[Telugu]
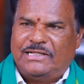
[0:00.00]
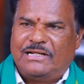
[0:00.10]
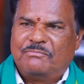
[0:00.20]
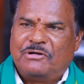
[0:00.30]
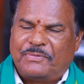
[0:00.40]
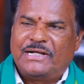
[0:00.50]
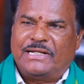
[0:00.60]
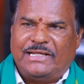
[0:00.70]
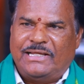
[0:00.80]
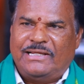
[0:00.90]
ఇవాళ మా
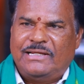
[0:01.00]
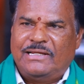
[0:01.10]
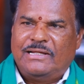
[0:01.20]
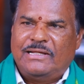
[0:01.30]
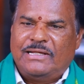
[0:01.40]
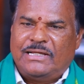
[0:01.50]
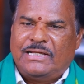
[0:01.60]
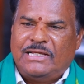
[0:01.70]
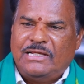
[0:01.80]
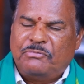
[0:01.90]
పార్టీకి
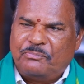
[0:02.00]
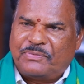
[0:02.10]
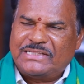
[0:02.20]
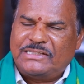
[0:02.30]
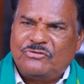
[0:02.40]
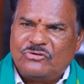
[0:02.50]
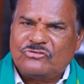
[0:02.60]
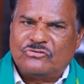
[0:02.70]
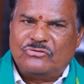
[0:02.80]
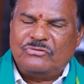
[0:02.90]
ఇప్పుడు
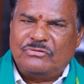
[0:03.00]
ప్రతిరోజు